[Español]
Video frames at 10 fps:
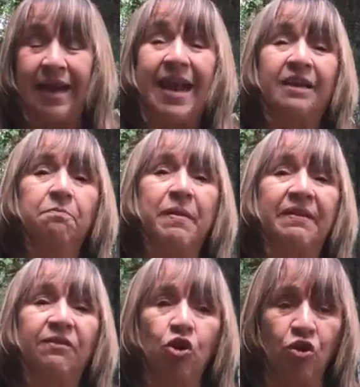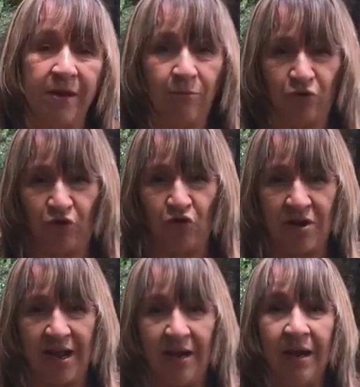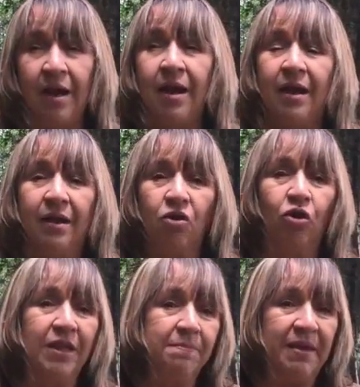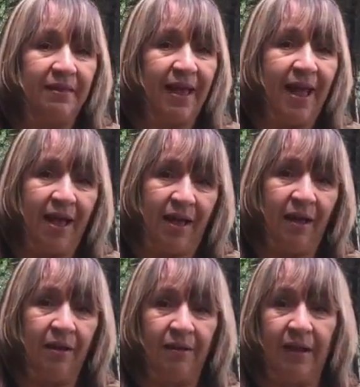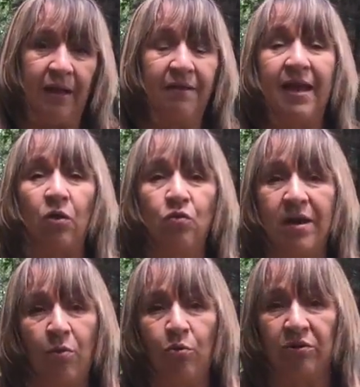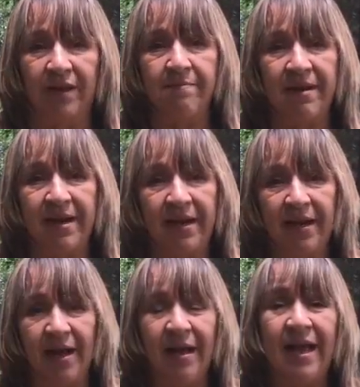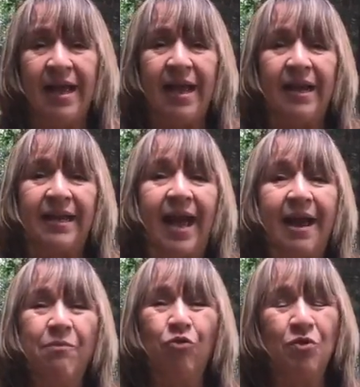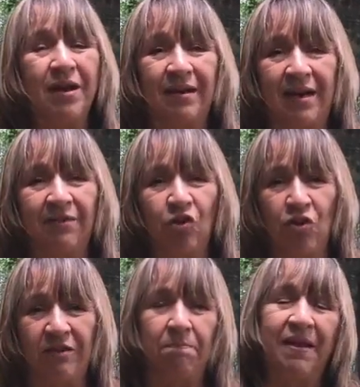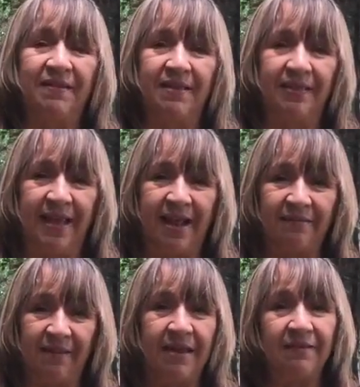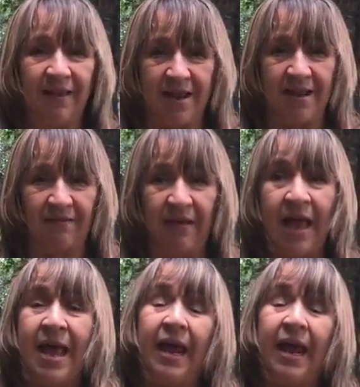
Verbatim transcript: la expresión emocional nos limita eh, de alguna u otra manera el que hagamos unas relaciones placenteras y sanas.